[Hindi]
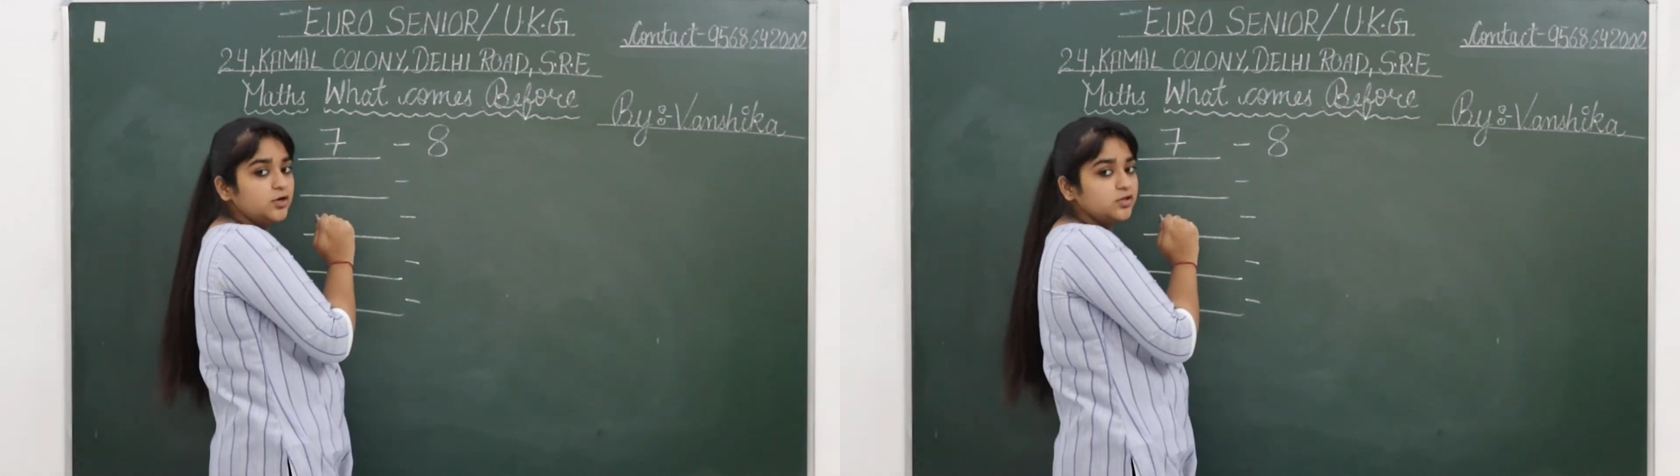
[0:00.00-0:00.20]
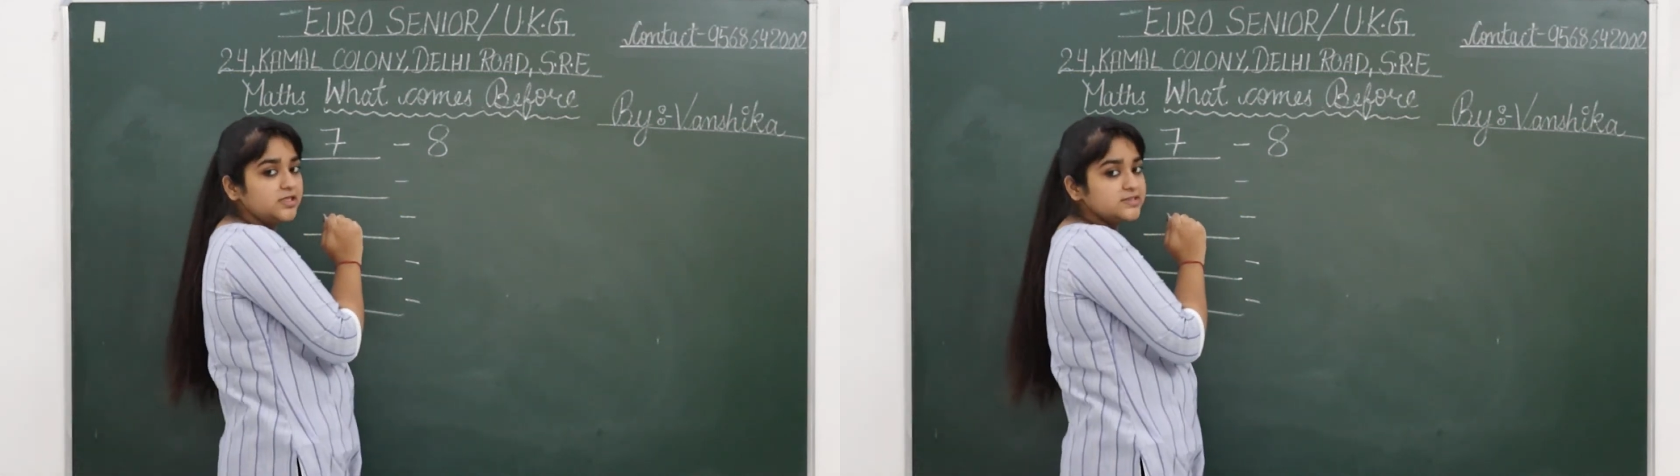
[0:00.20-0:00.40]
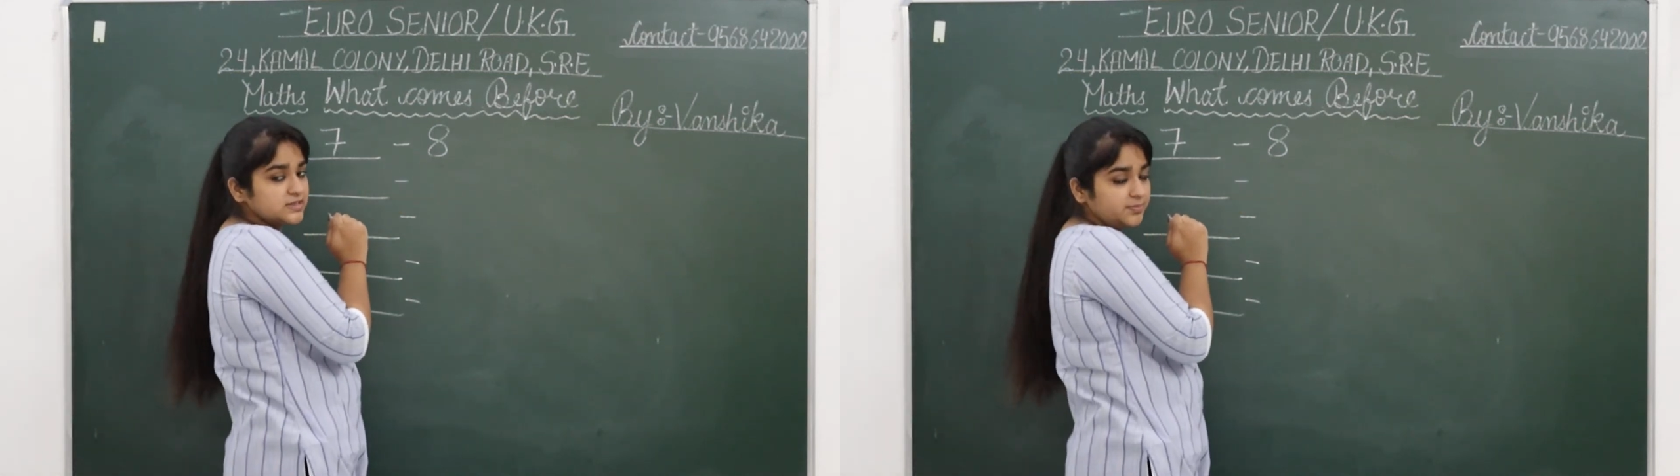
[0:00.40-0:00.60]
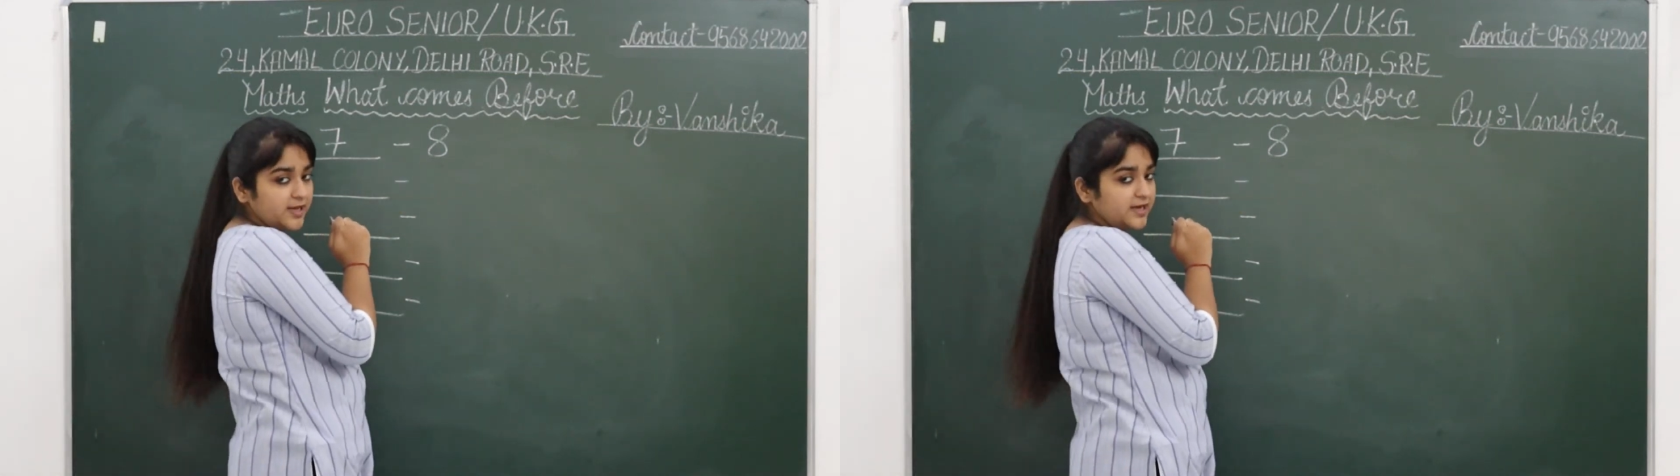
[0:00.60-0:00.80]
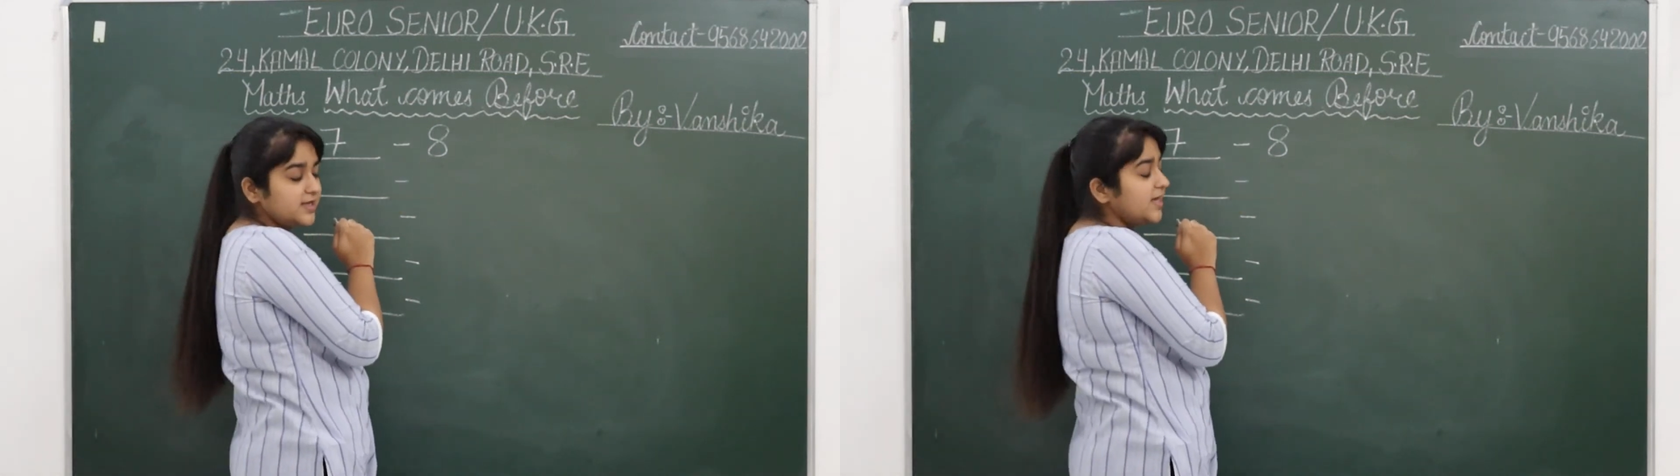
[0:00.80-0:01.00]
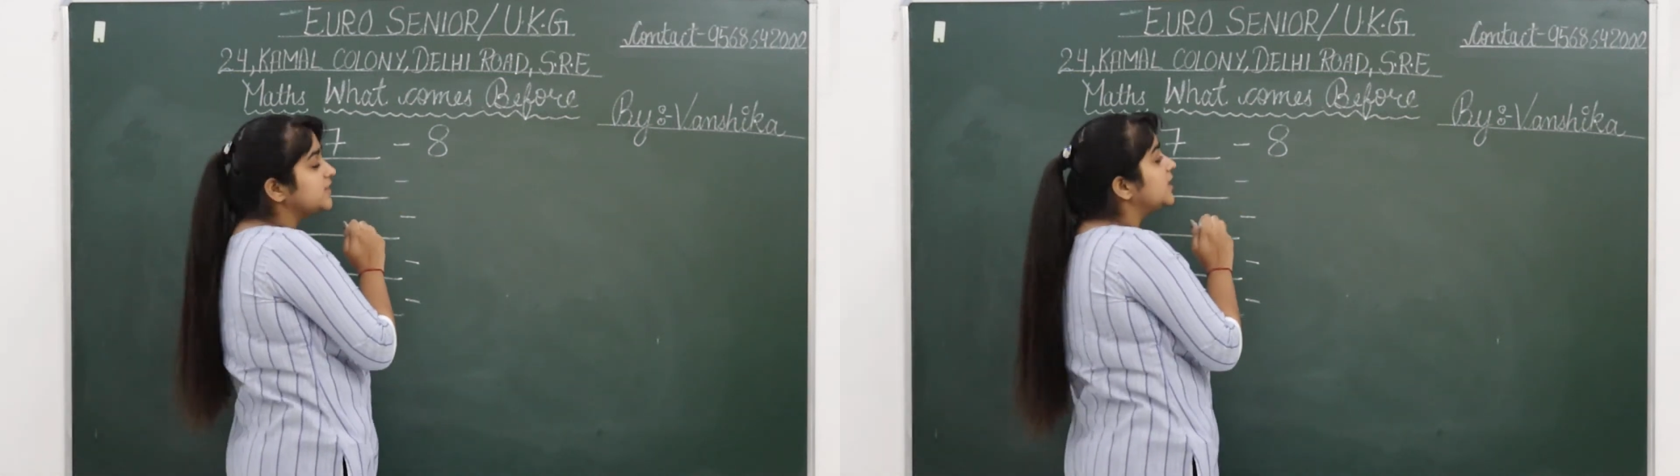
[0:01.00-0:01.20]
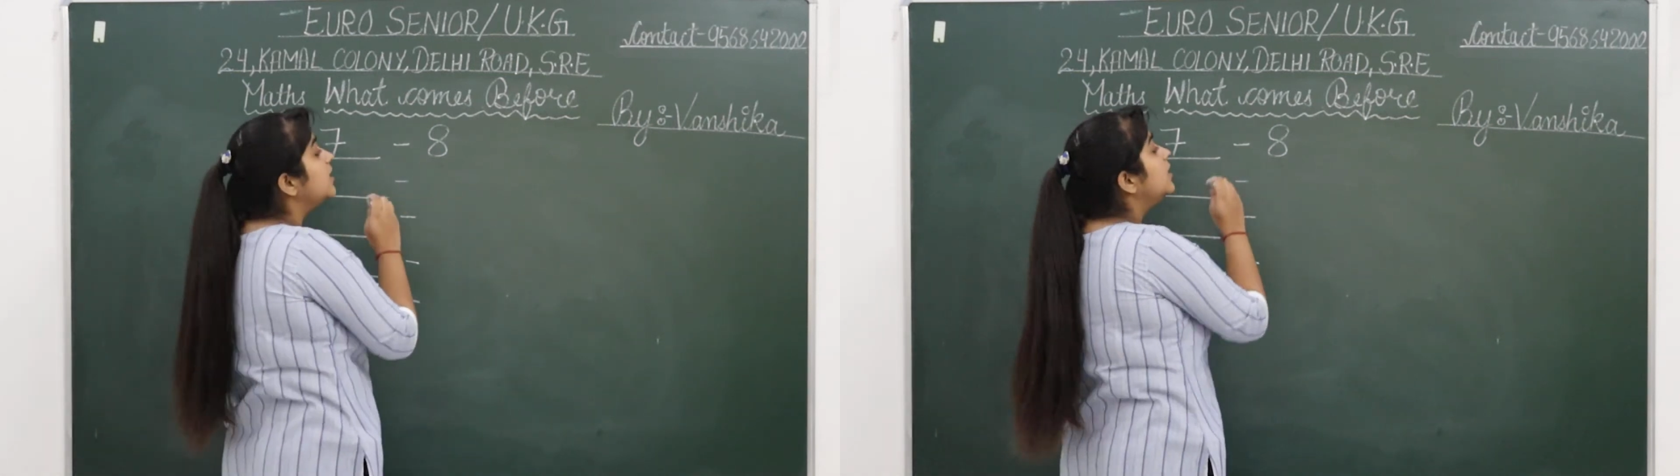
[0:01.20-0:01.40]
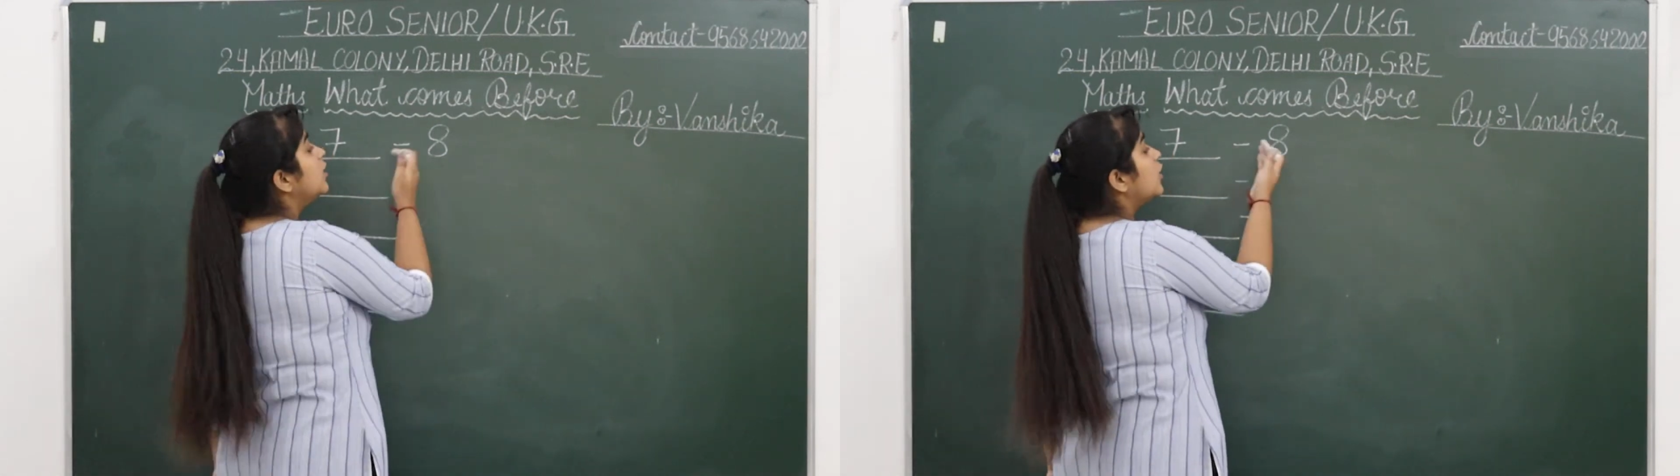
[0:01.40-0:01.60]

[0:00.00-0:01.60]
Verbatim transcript: क्या होता है इसके पहले क्या आता है